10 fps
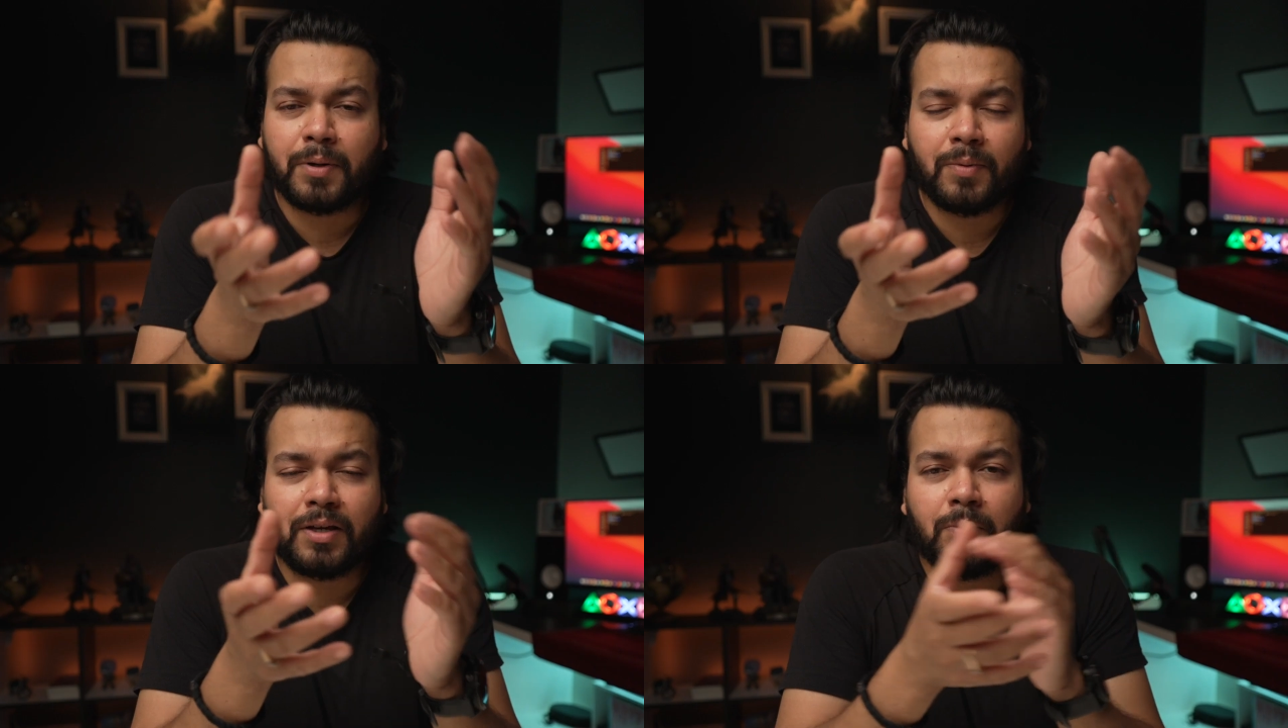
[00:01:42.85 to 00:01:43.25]

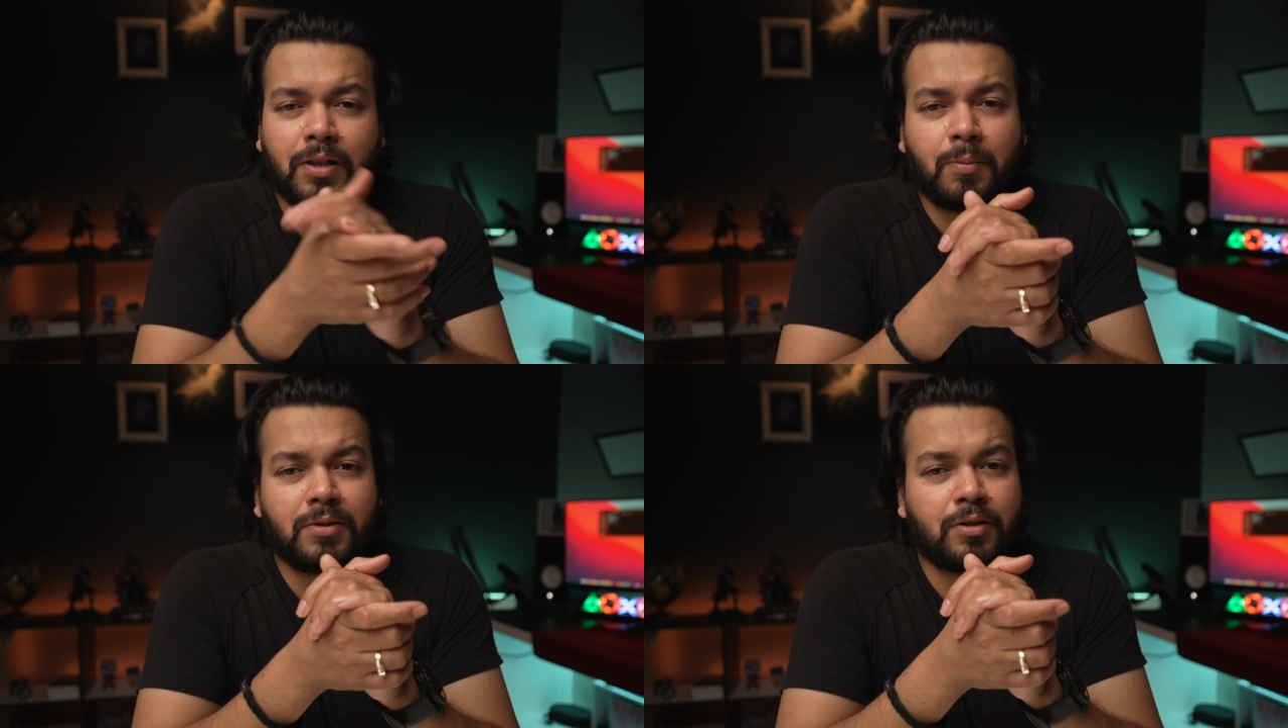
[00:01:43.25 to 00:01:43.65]
की भी कीमत
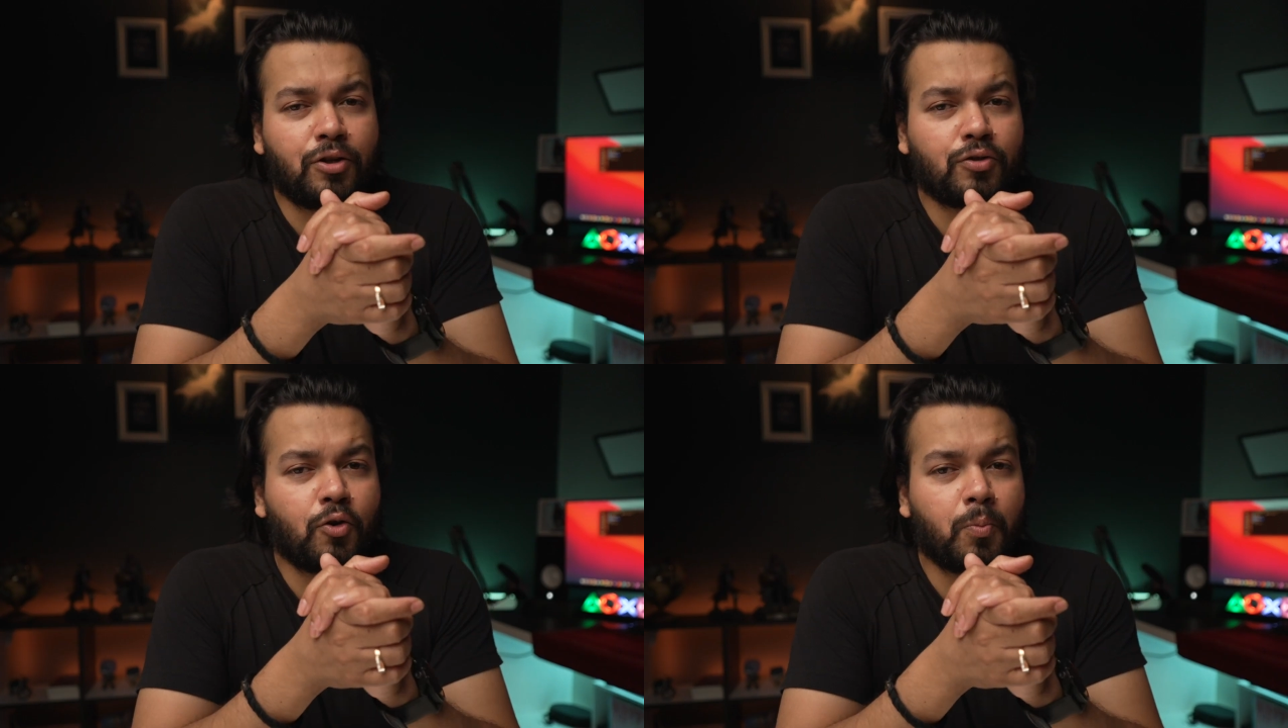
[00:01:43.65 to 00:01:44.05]
लगभग
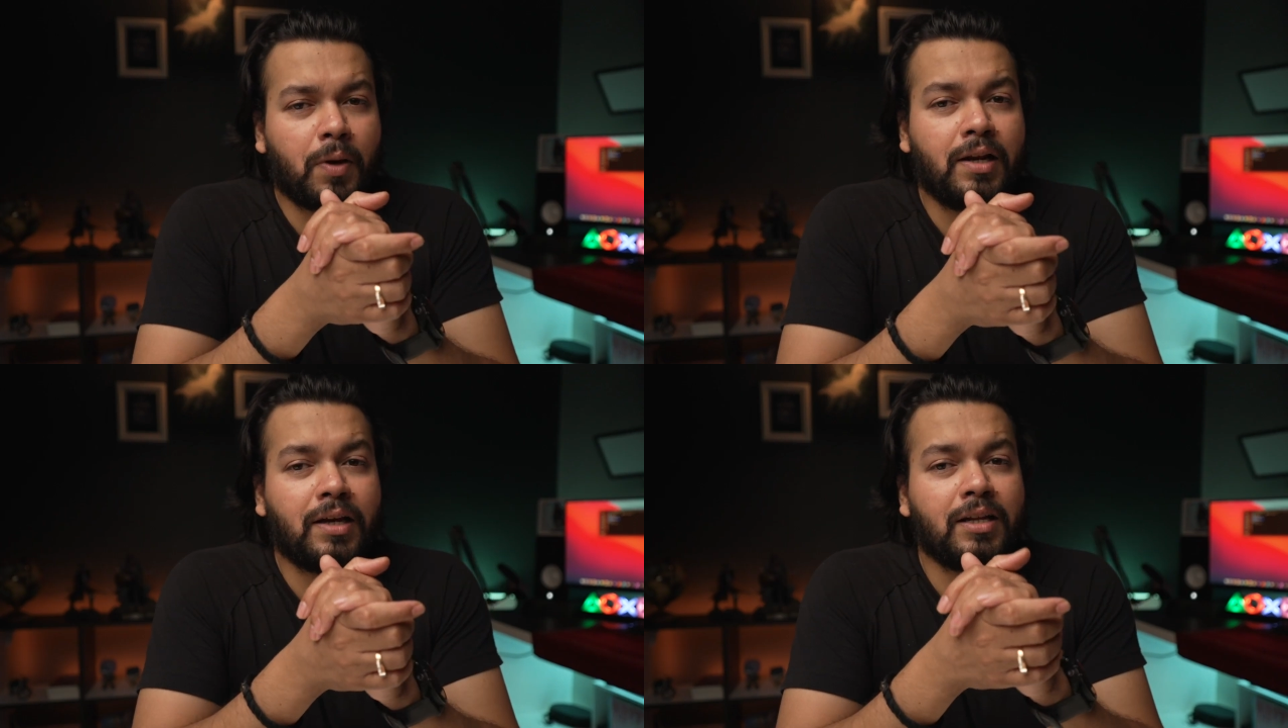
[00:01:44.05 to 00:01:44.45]
सत्रह सौ रुपये
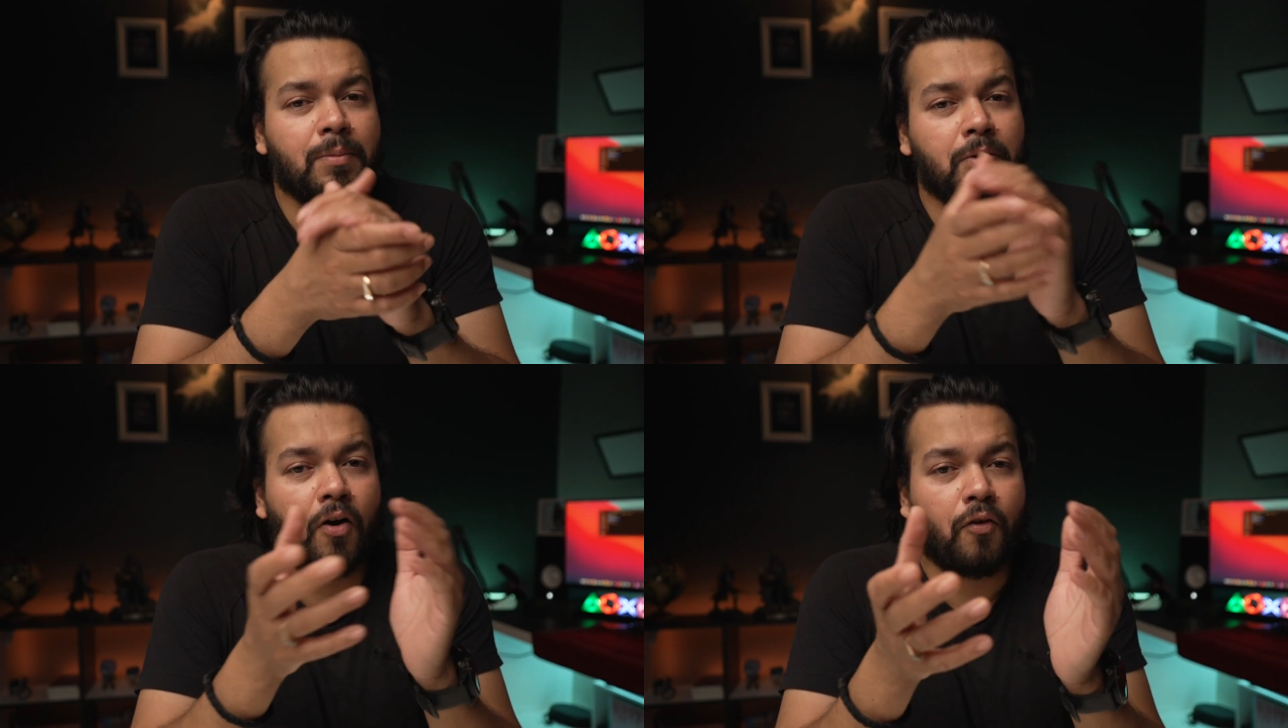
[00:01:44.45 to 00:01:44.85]
है लेकिन ये
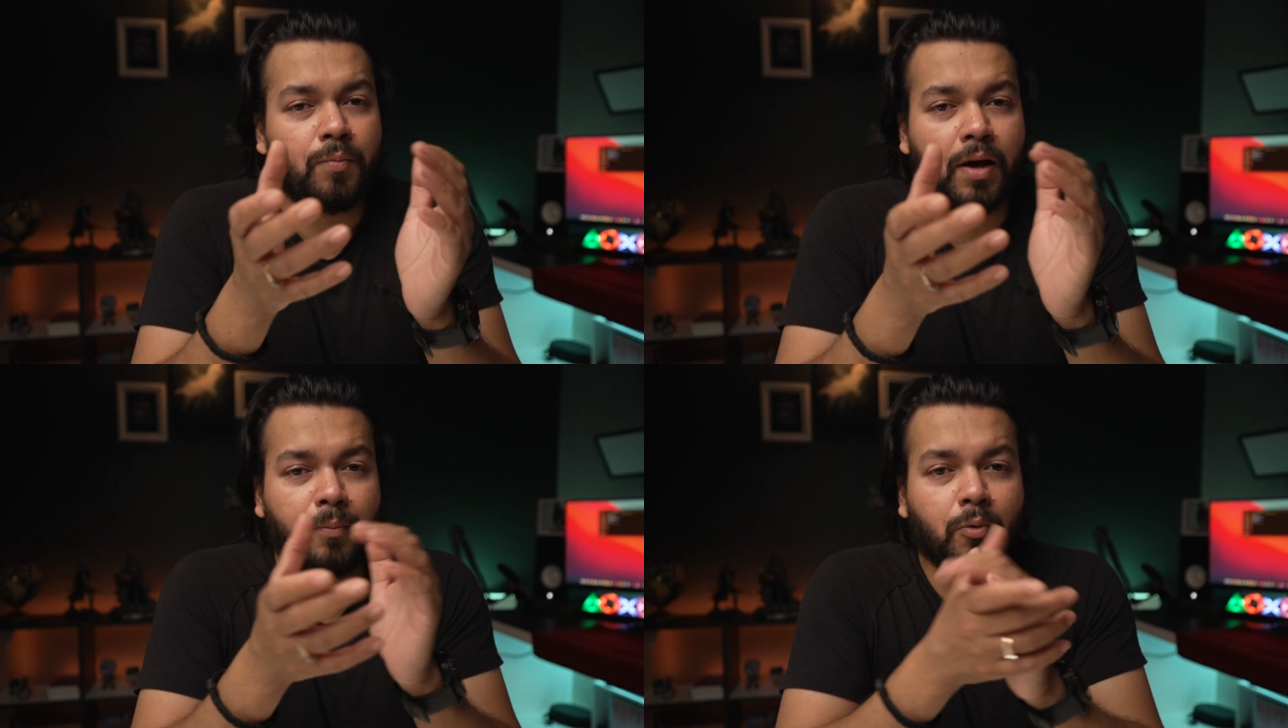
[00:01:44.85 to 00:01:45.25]
भी ऑफ
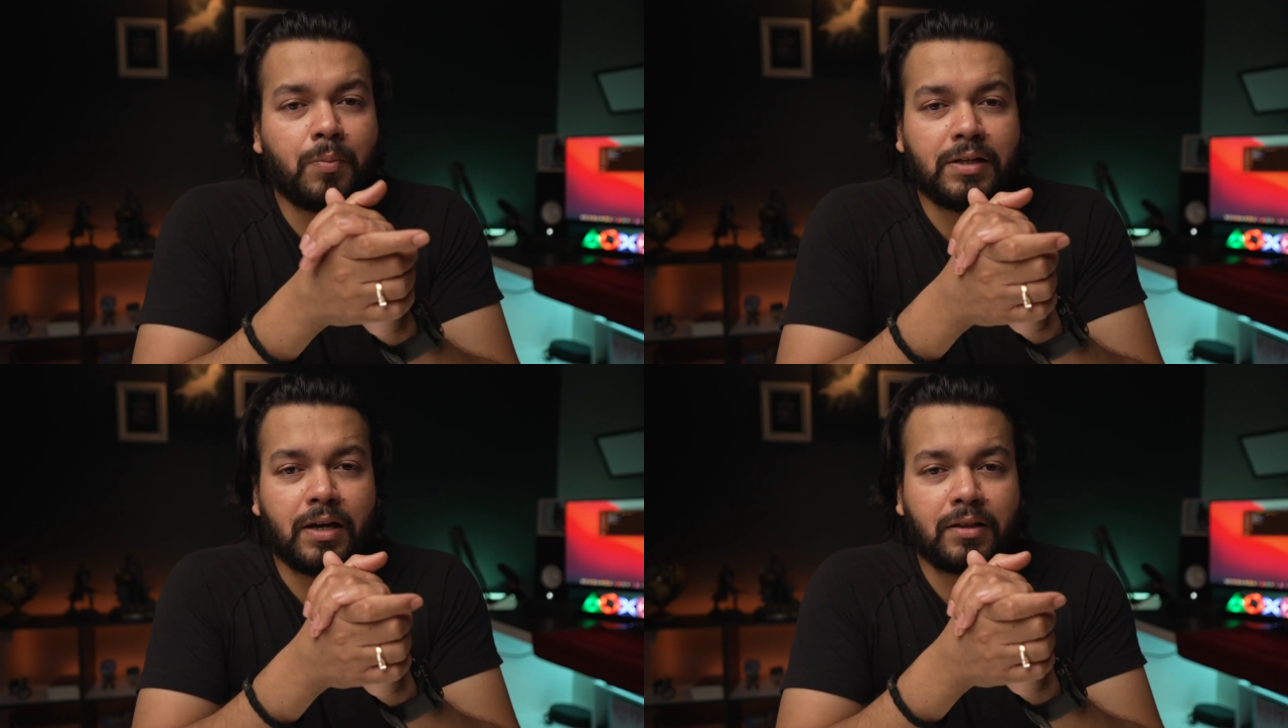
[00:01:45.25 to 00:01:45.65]
में आपको
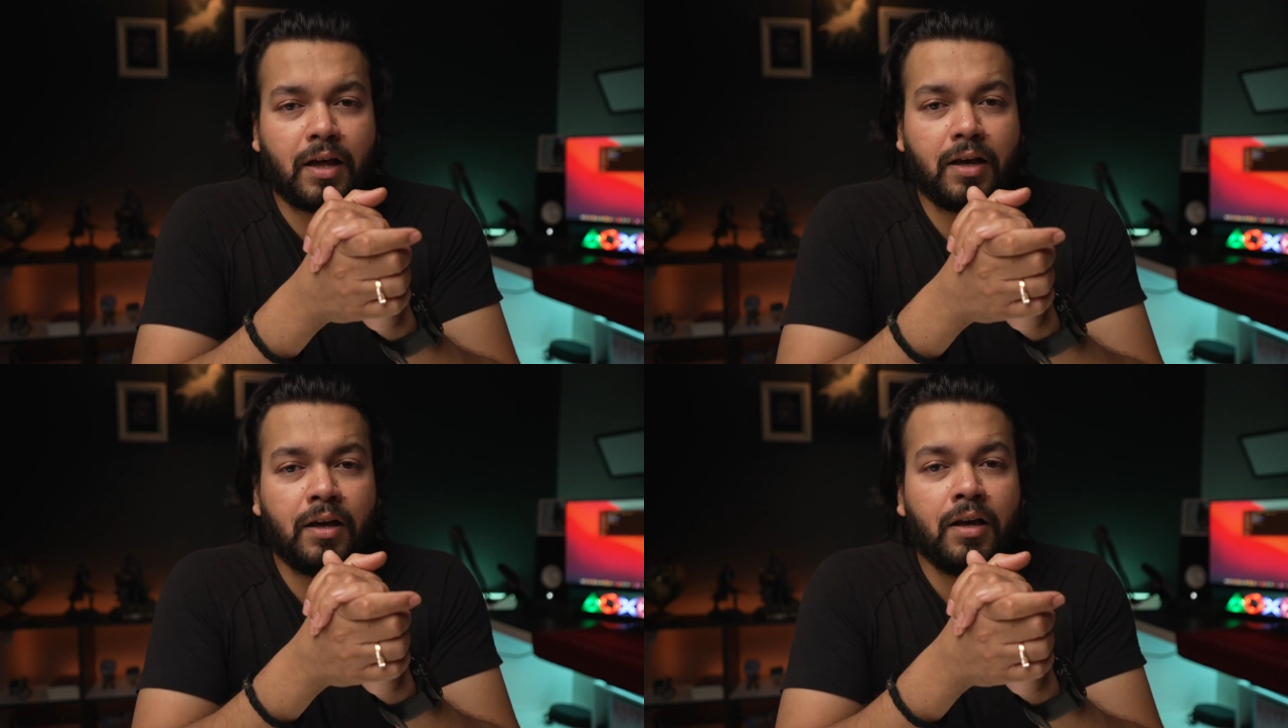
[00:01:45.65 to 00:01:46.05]
मिल जाता
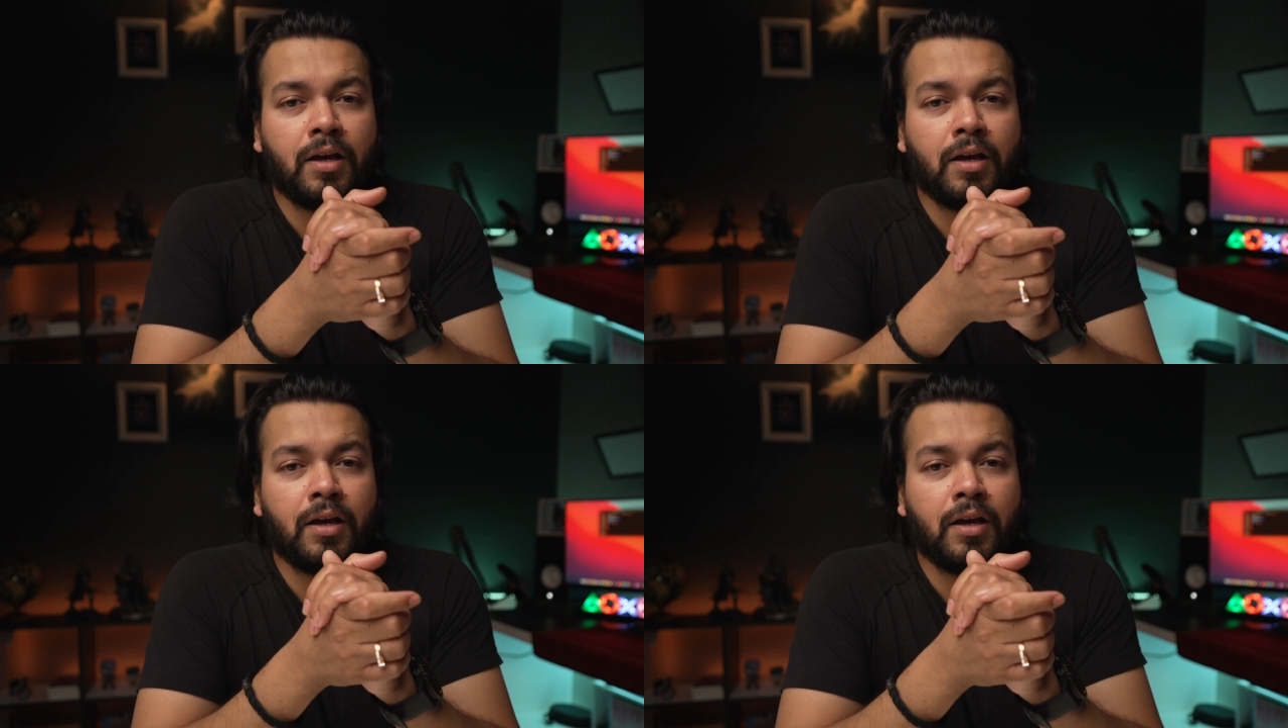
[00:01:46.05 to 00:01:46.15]
है